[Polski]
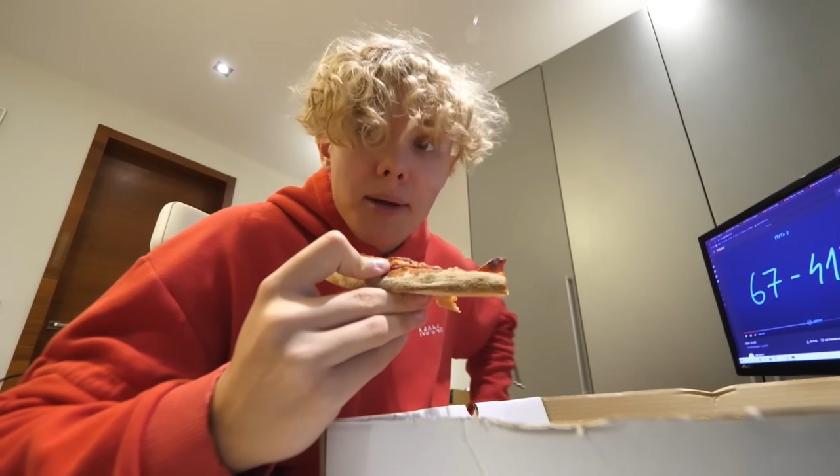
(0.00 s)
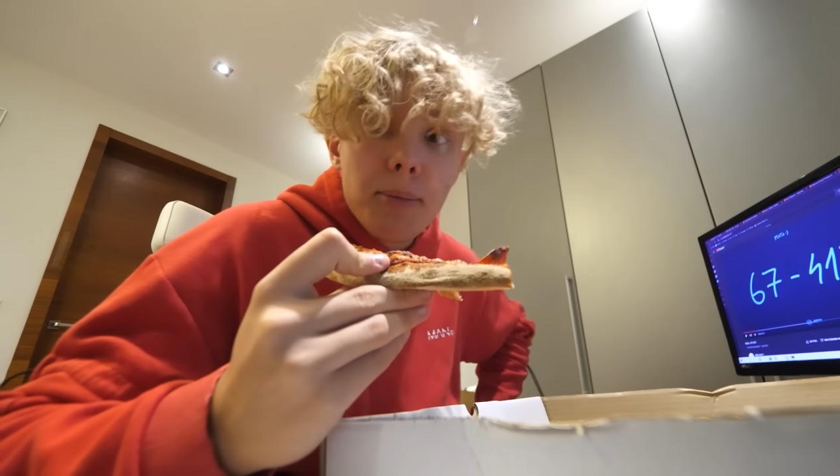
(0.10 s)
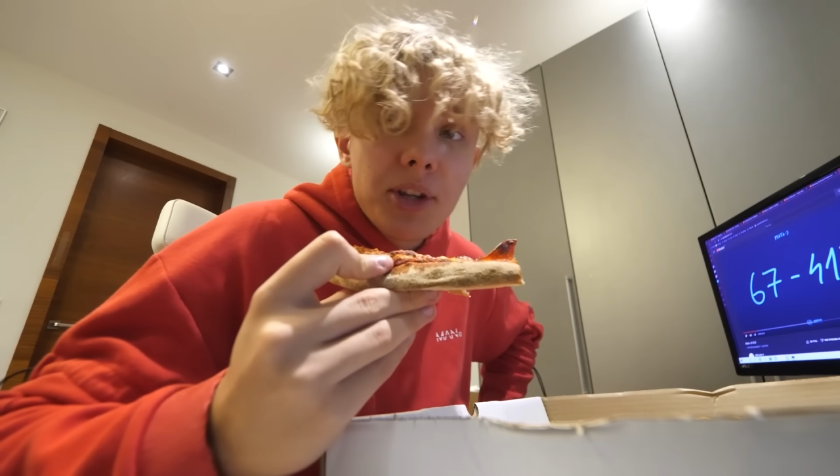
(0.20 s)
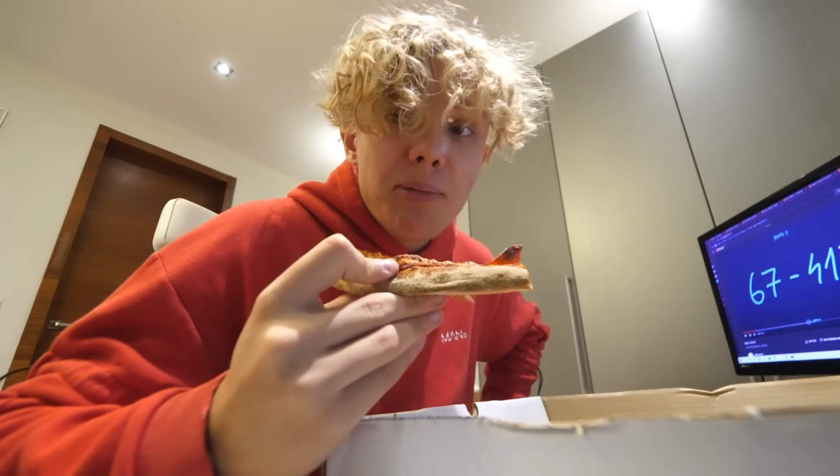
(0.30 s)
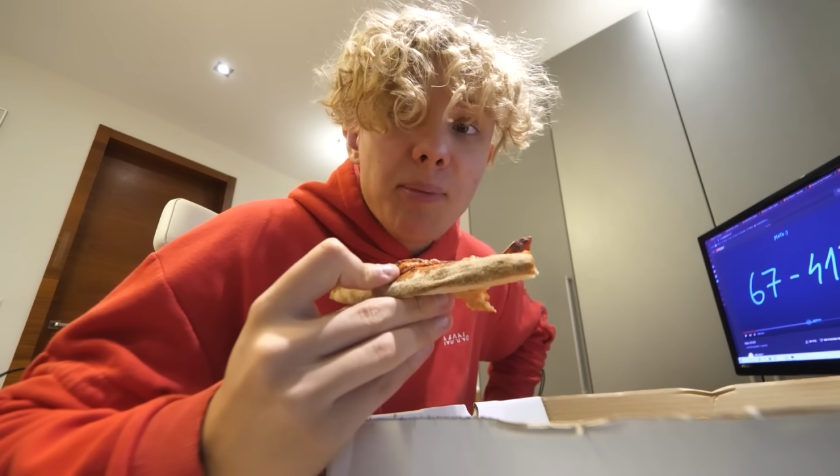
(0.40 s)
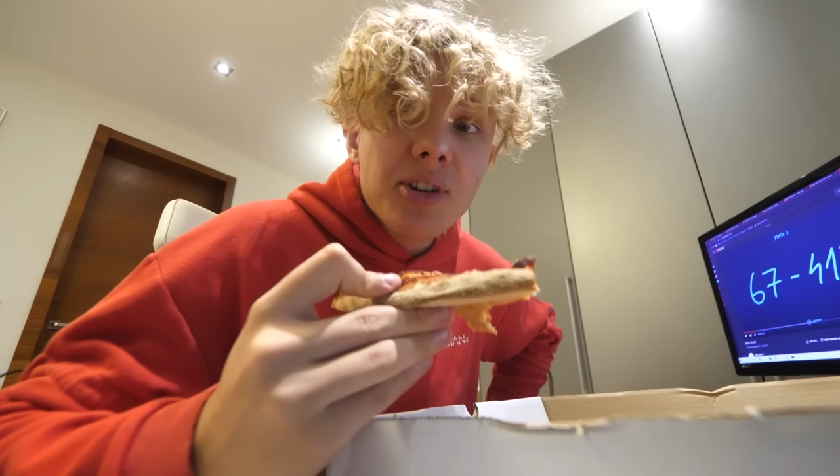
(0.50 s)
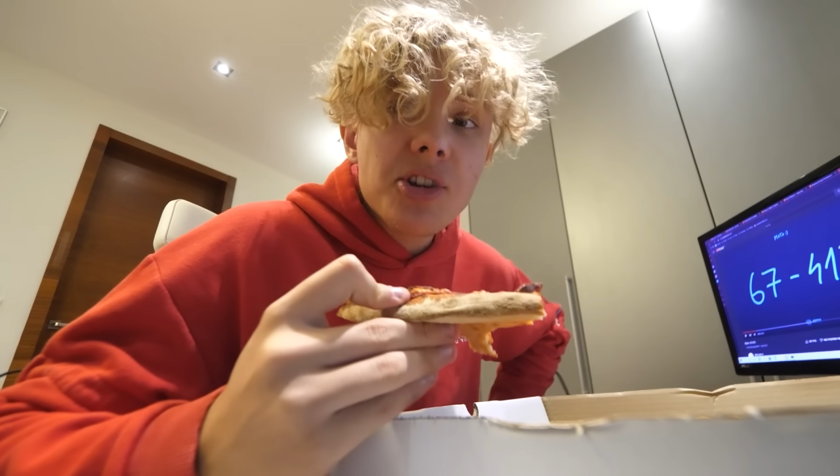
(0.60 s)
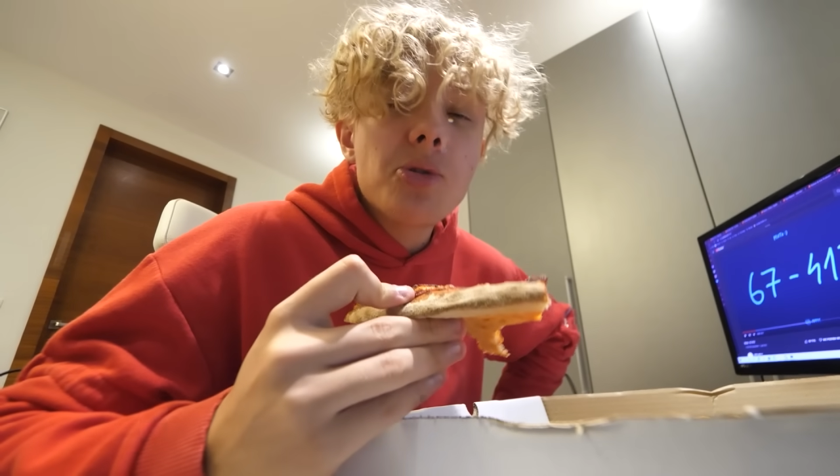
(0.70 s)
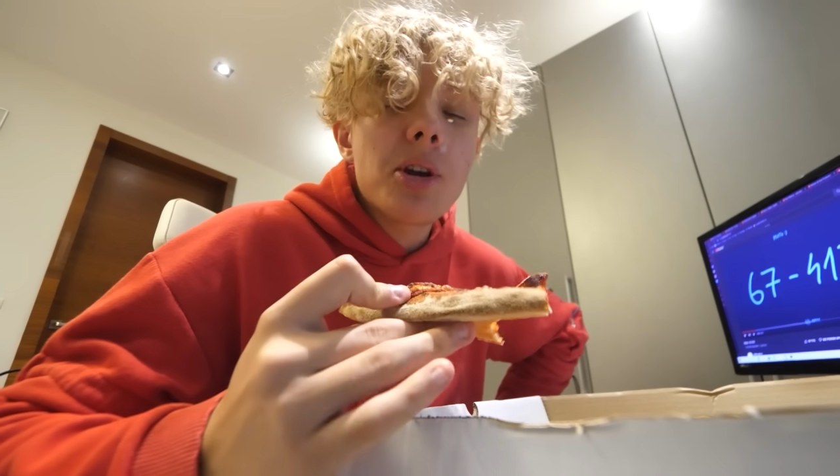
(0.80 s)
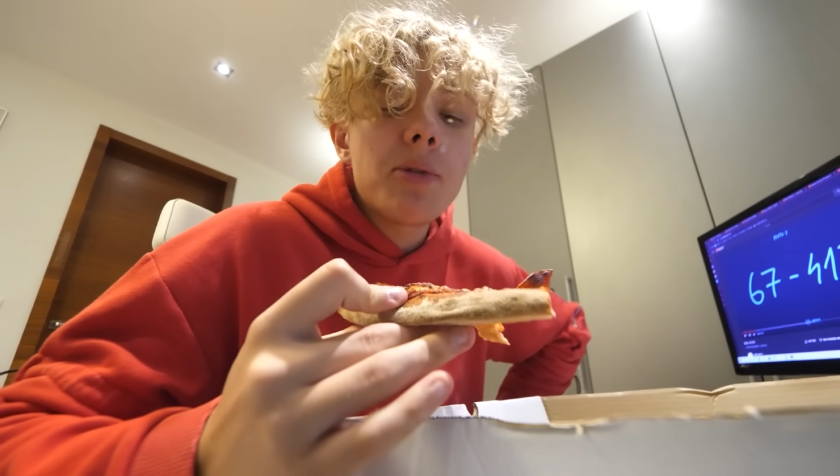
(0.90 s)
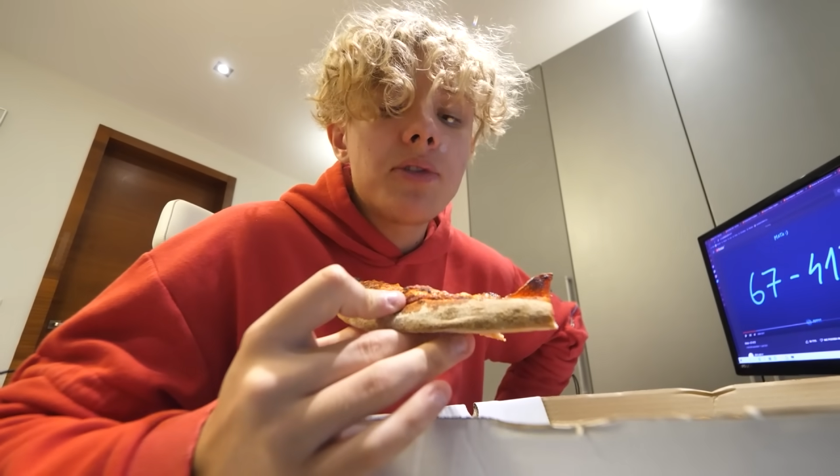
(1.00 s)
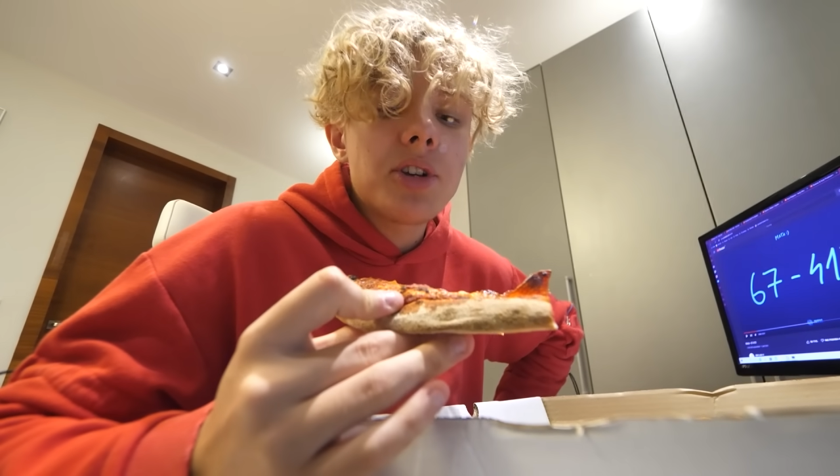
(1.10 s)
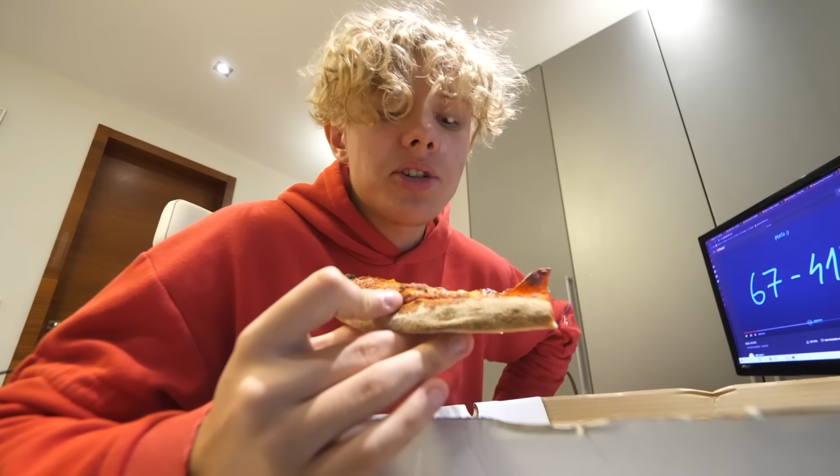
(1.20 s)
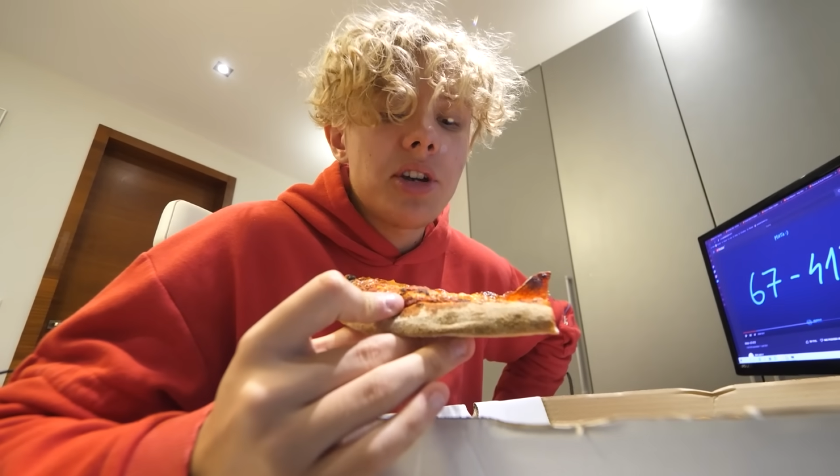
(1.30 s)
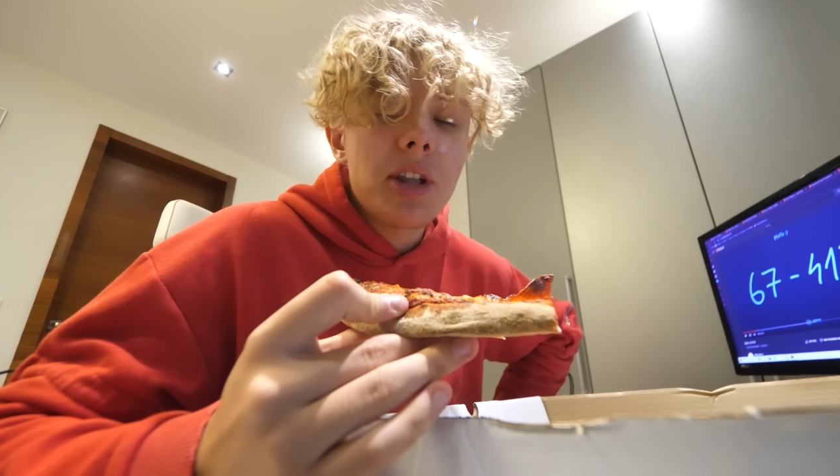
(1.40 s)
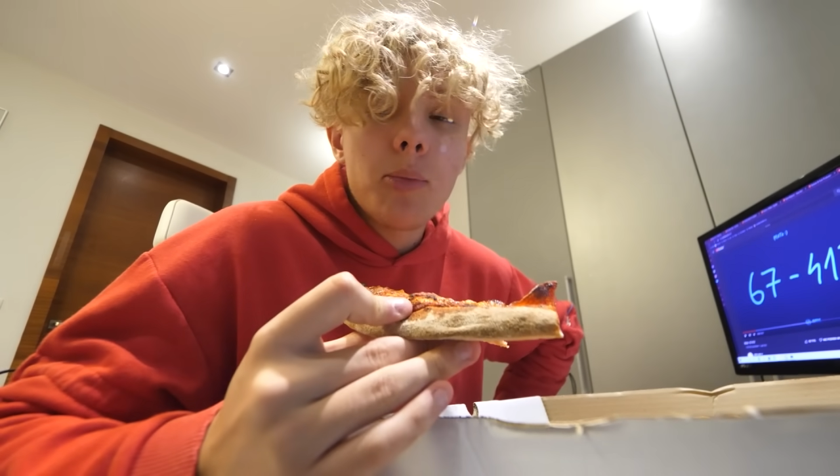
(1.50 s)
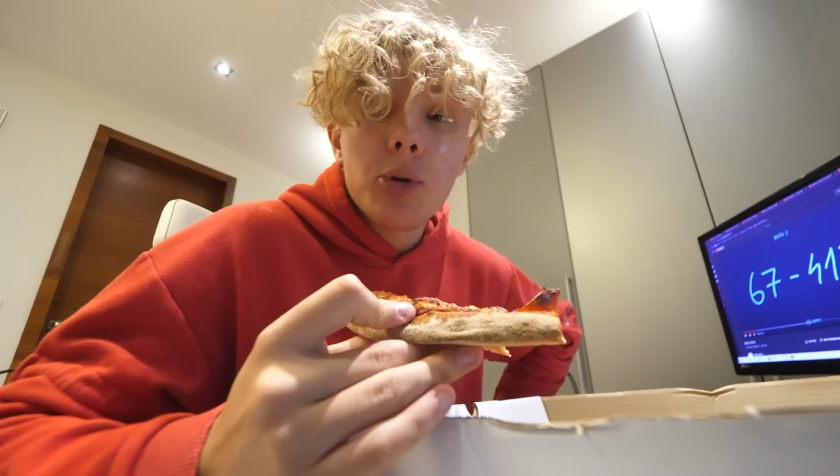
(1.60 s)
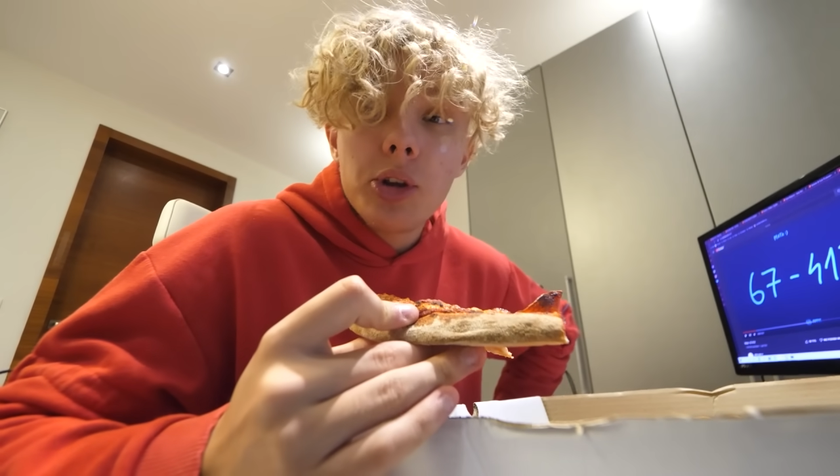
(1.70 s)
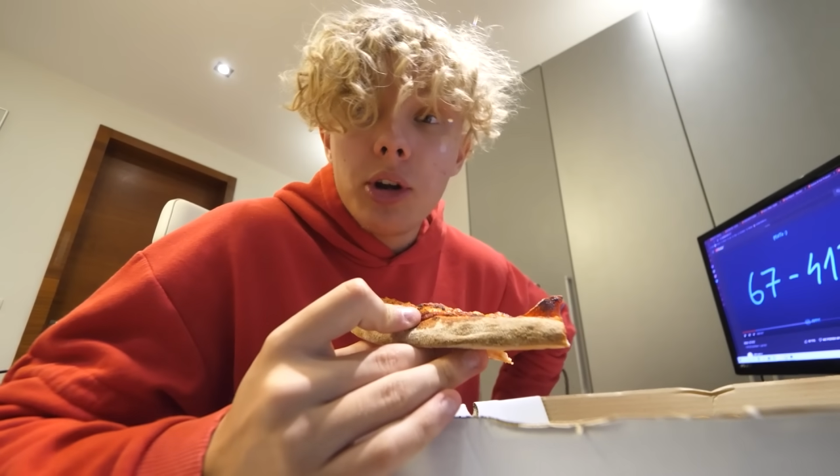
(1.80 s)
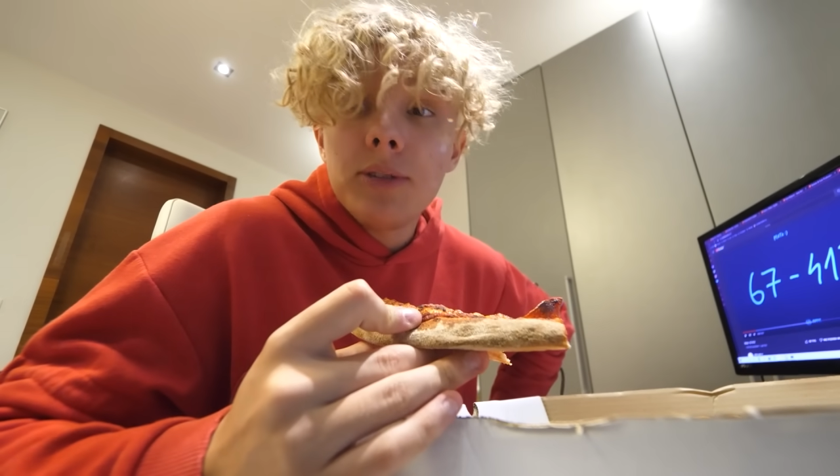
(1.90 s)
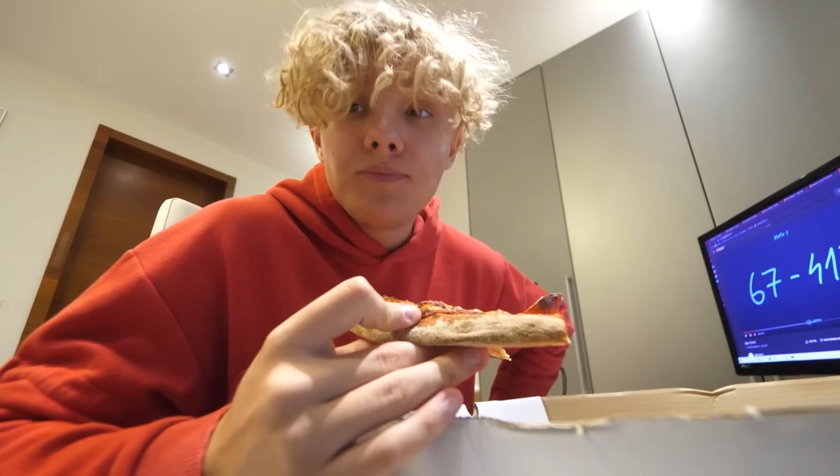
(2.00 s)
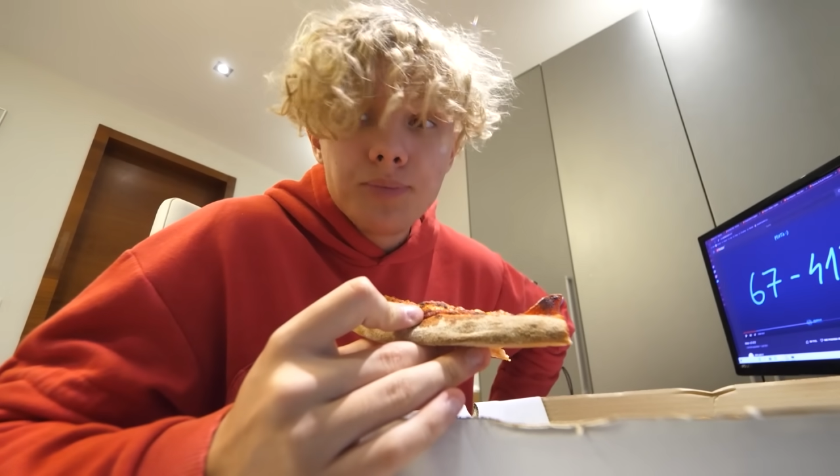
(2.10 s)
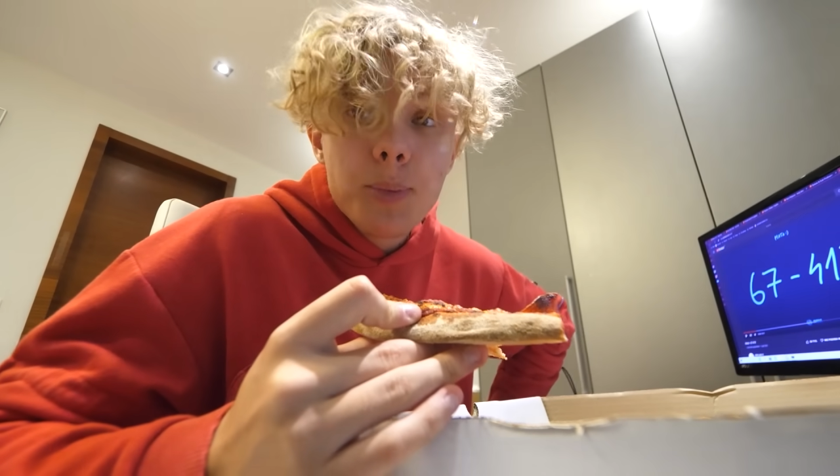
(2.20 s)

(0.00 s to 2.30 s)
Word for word: Bo te papryczki, które były wcześniej i te burrito,